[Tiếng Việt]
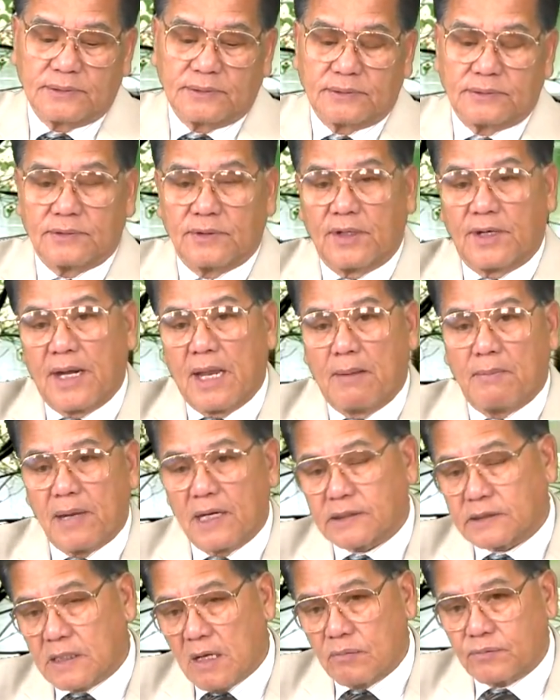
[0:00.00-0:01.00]
nó đã
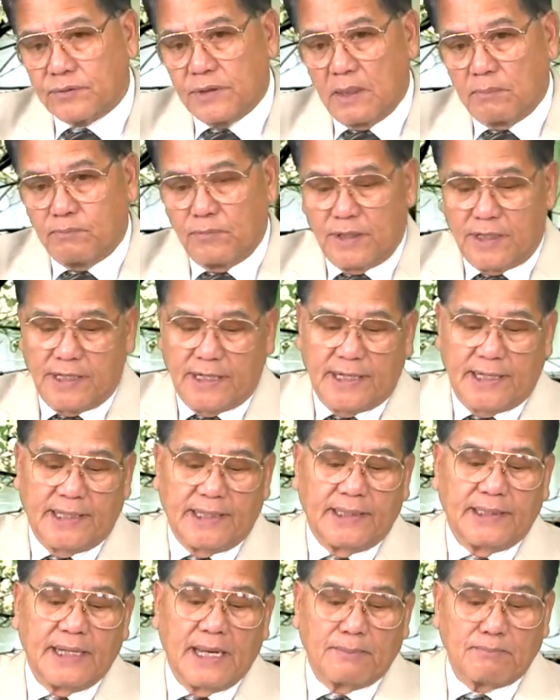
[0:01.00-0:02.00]
bắt cóc được
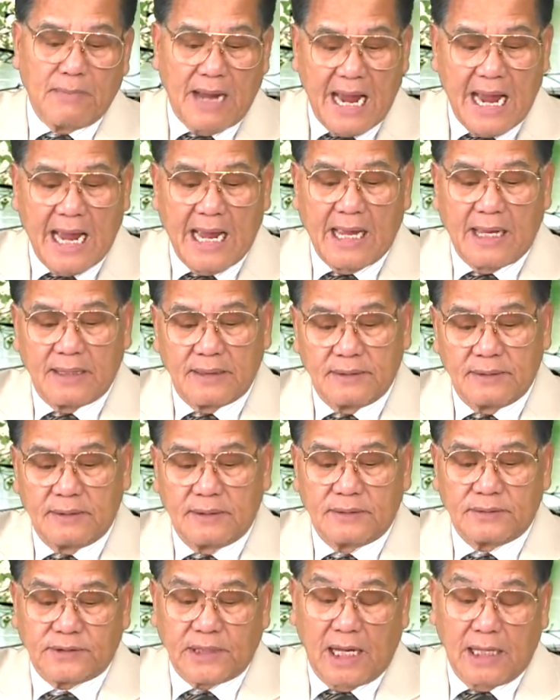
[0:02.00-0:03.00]
người đàn bà
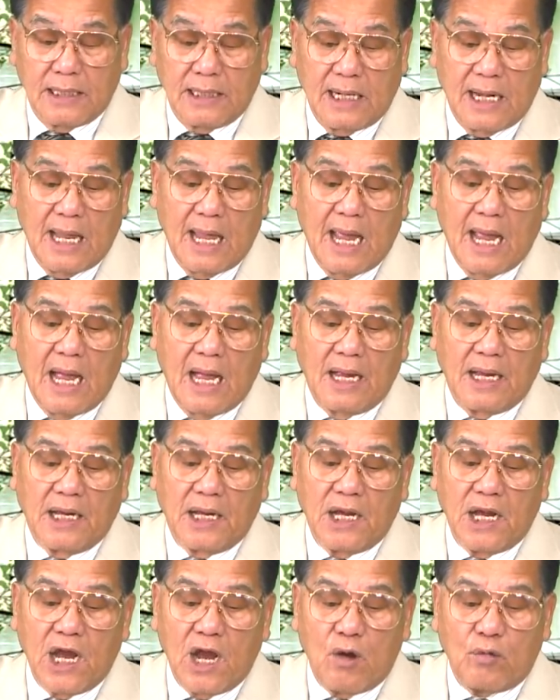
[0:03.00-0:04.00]
tên là
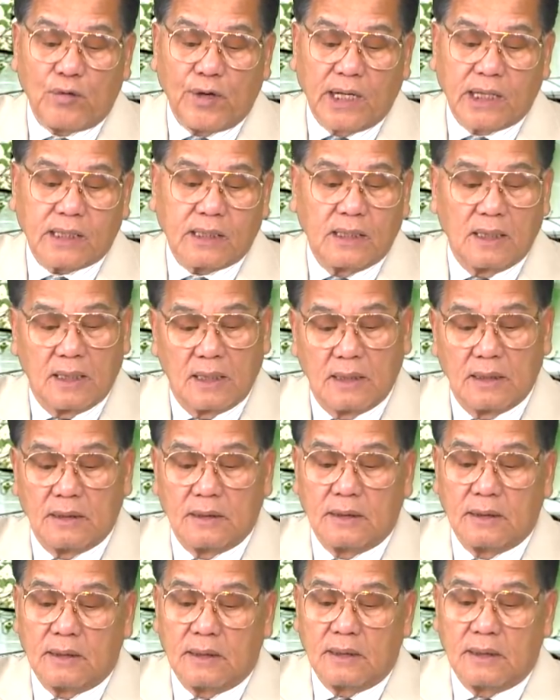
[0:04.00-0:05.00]
Eric
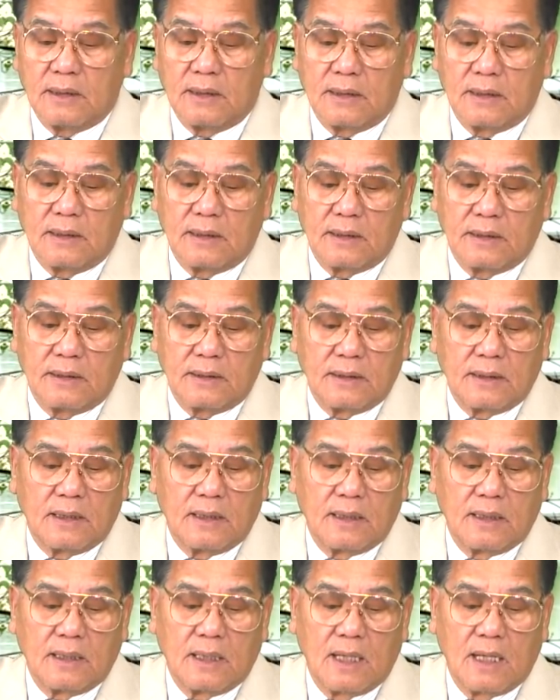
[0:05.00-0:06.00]

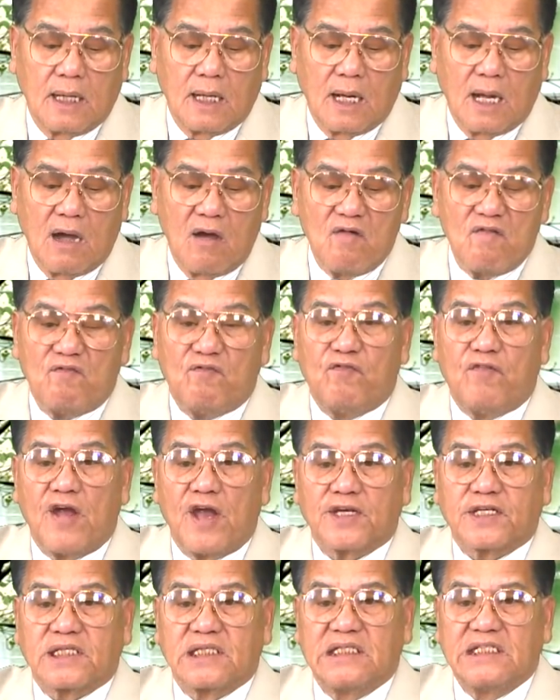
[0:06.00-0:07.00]
uh, à,
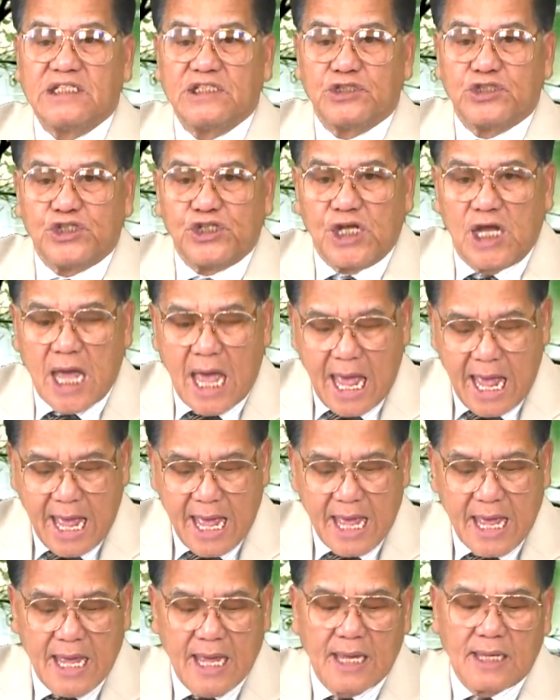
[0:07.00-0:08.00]
Vedicia,
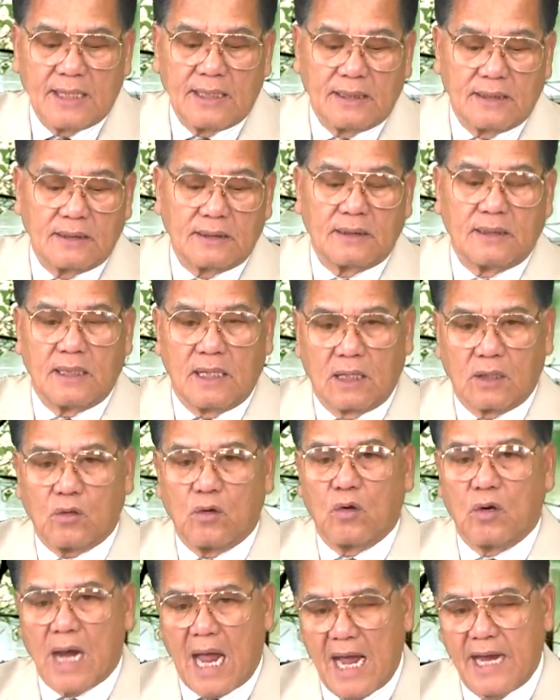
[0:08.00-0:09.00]
là
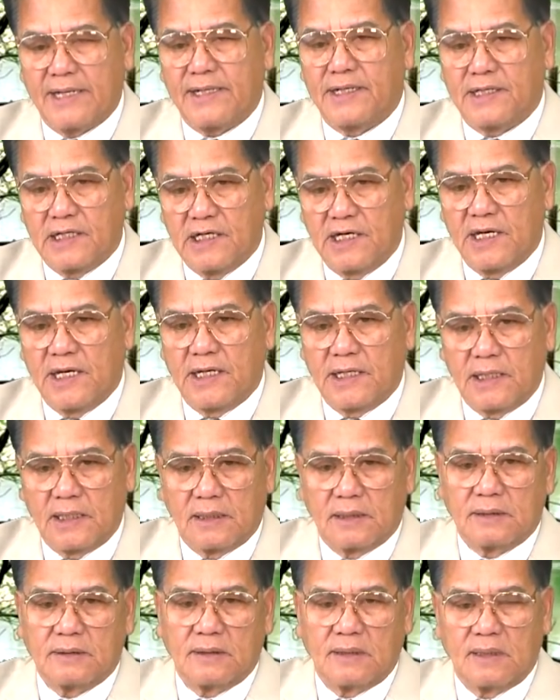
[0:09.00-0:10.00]
cô gái này người
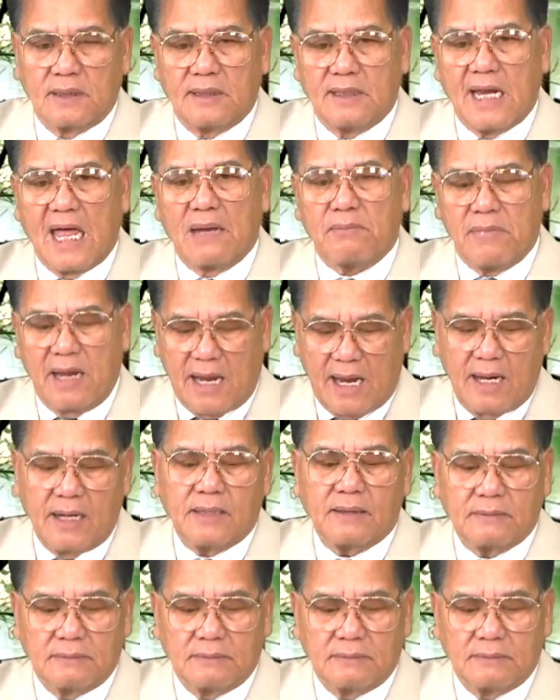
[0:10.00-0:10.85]
Lai Mễ.